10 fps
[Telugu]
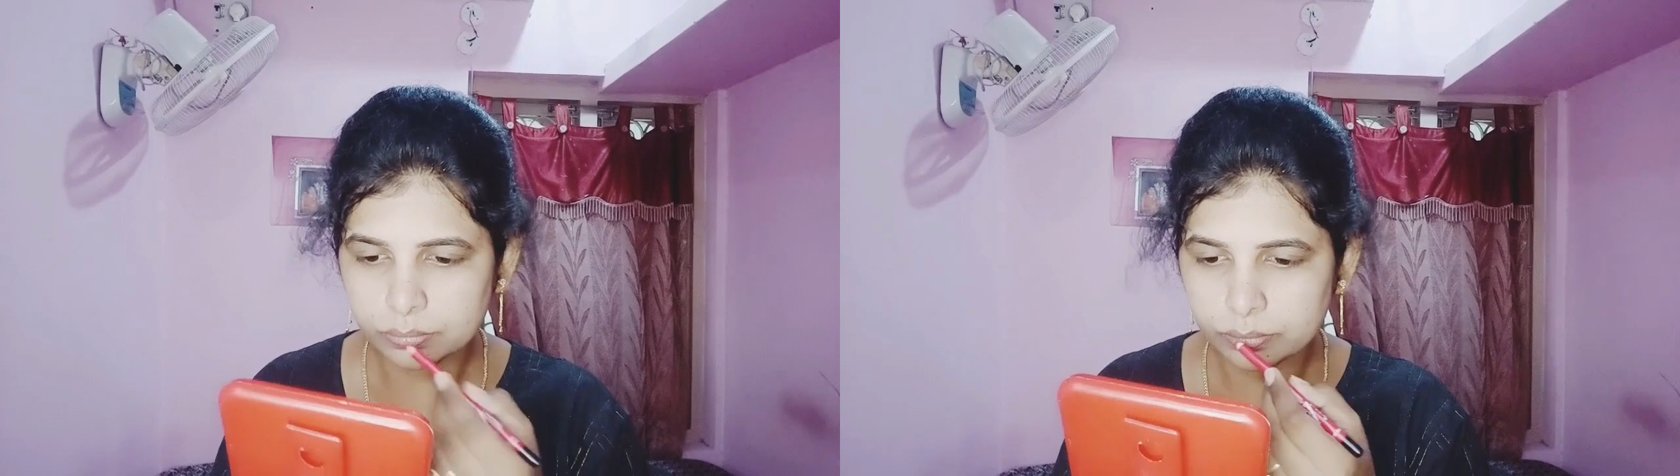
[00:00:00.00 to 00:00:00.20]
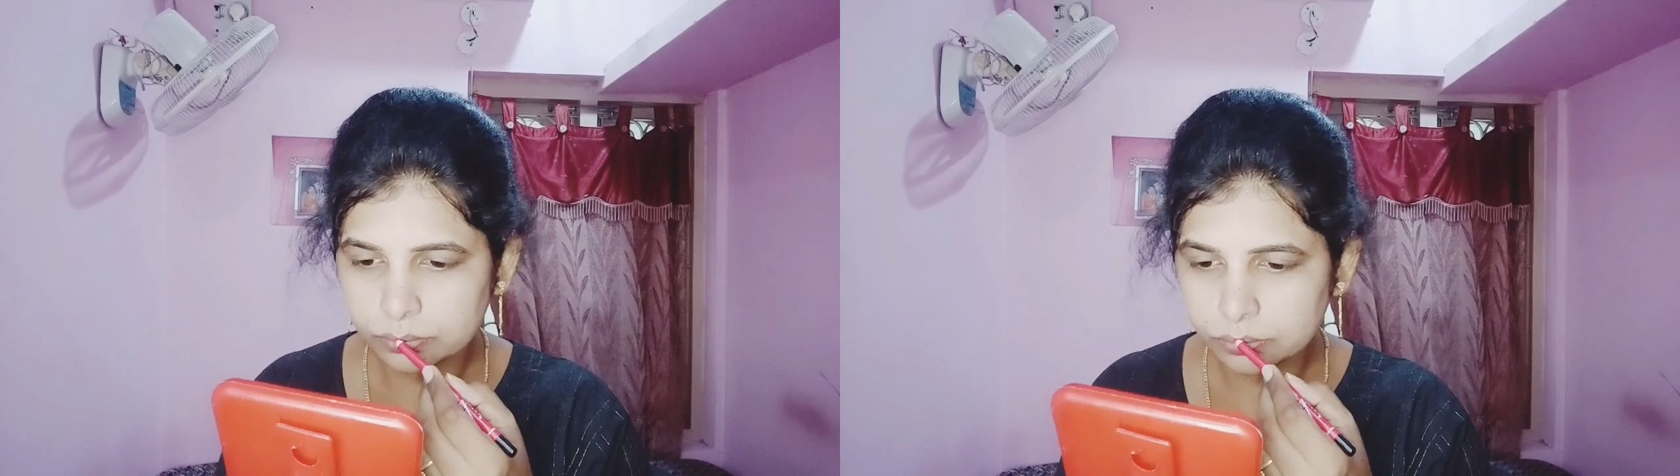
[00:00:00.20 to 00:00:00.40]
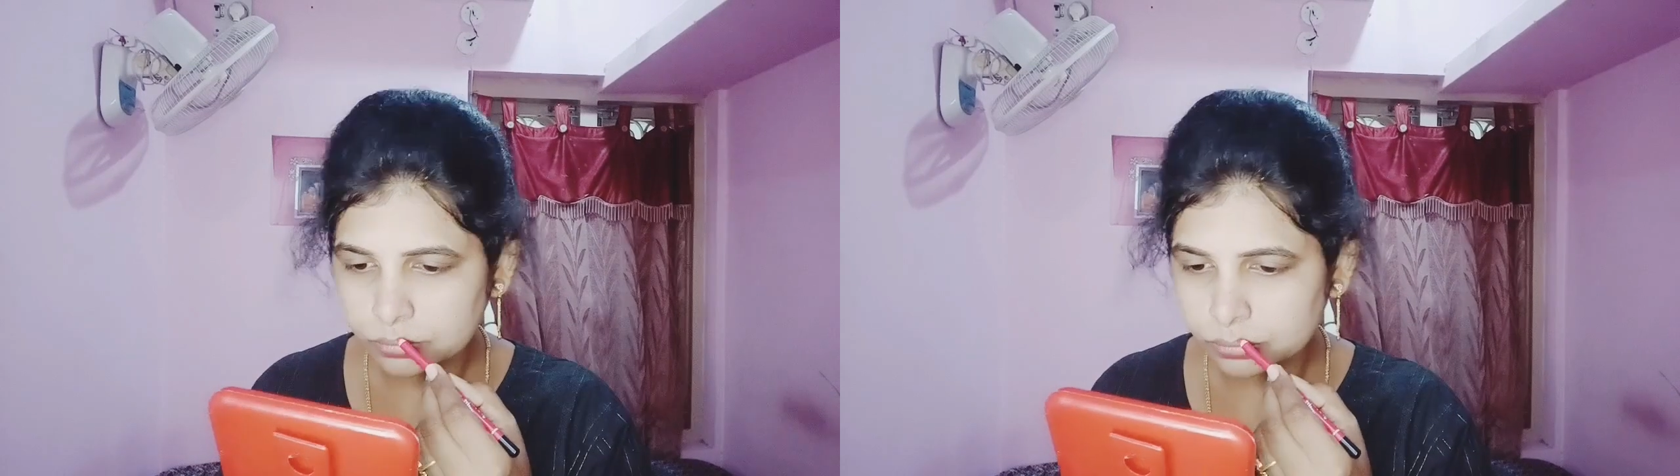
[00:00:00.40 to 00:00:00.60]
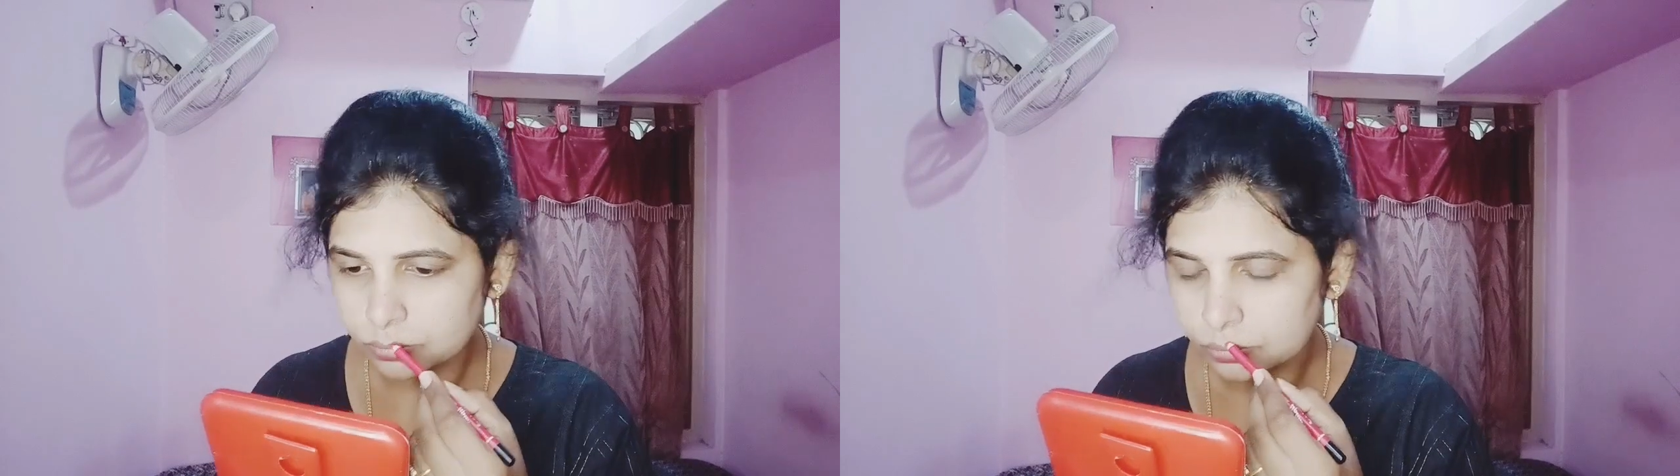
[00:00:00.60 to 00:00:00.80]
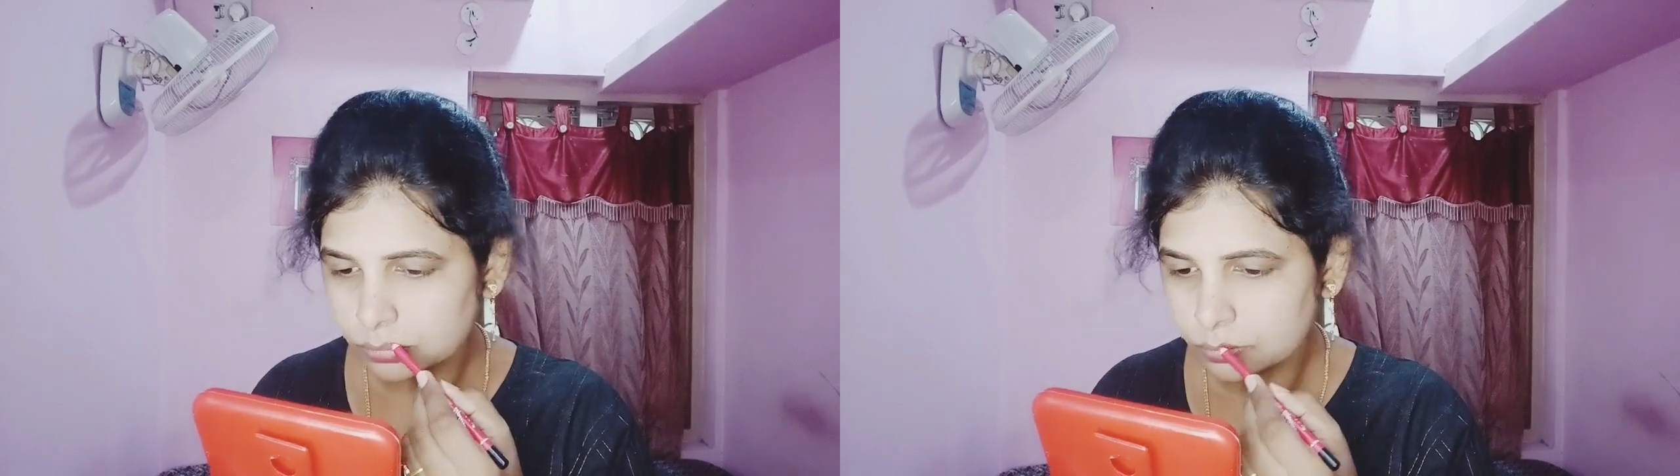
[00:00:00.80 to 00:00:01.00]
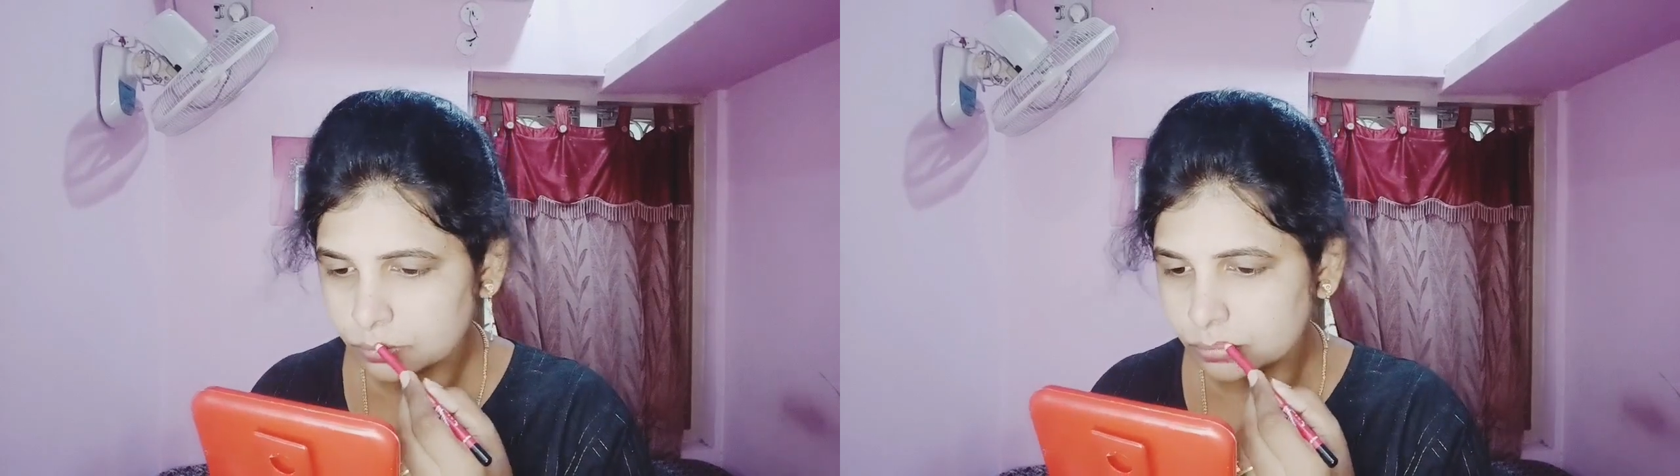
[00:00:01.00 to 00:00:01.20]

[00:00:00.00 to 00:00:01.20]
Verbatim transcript: వదిలేస్తారు అలా కాదు